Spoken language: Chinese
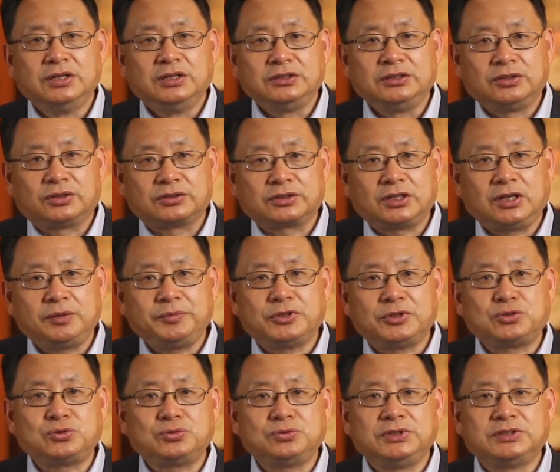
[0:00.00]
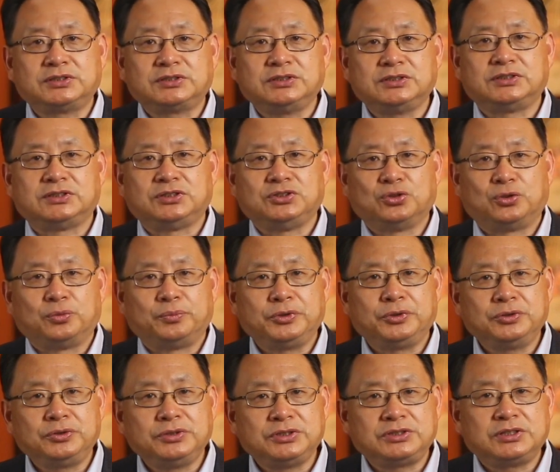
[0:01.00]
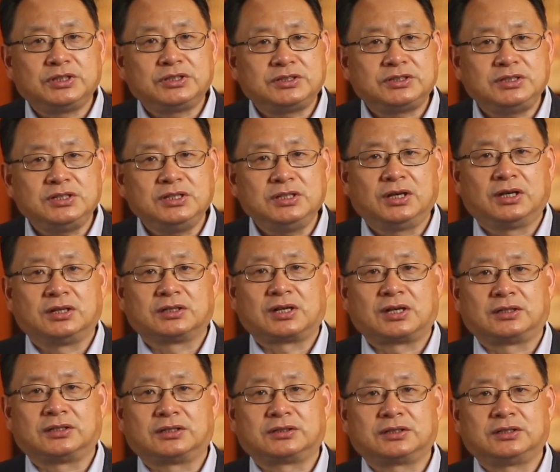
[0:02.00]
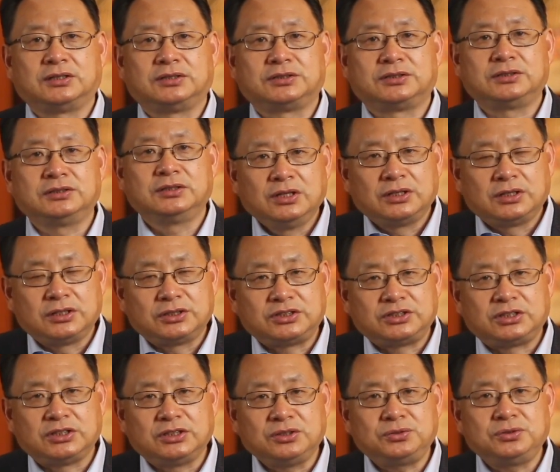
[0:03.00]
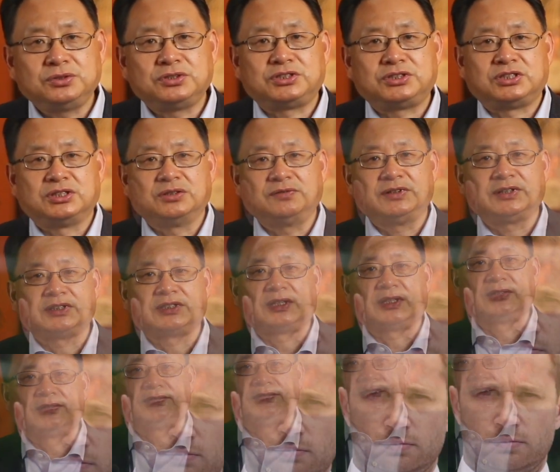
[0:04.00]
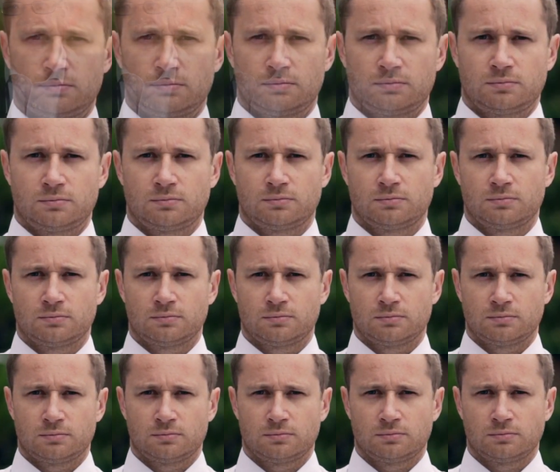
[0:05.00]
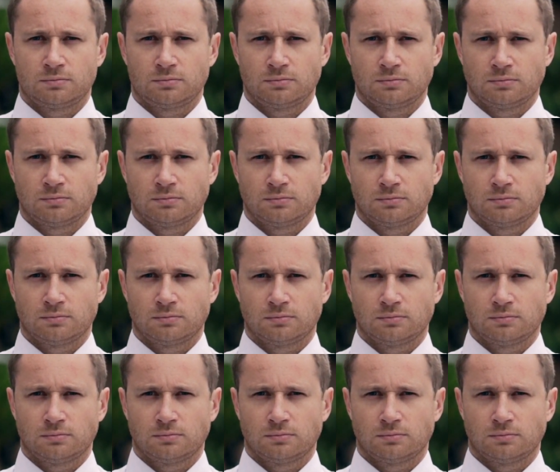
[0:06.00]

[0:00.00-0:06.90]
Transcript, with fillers: 要特别注意自己有没有一些性格上的特征和情绪行为上的问题，比如说有完美主